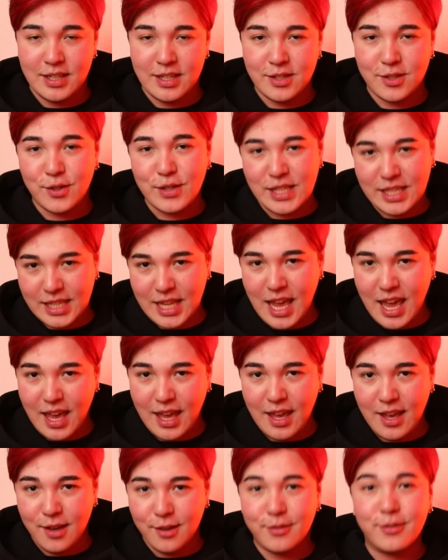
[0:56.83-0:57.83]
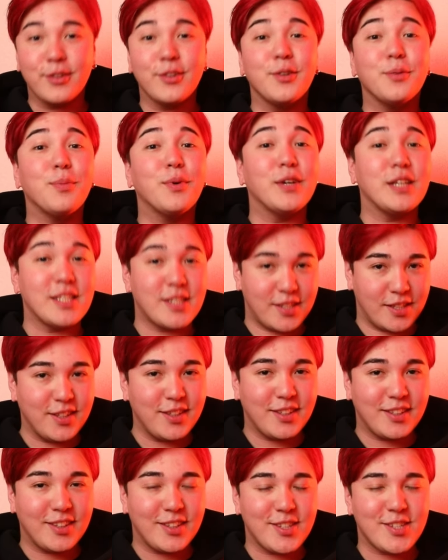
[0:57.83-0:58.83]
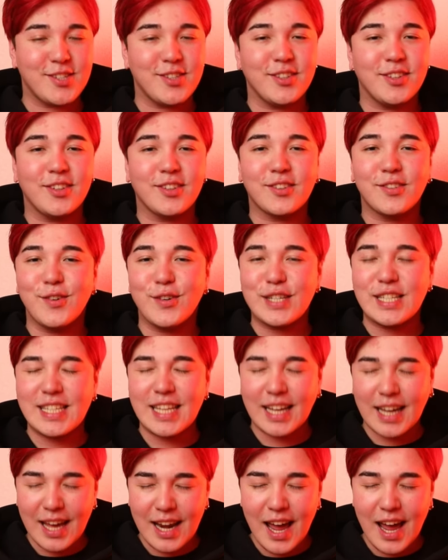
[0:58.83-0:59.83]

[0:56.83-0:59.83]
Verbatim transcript: そして、フルボイスの習得をしてか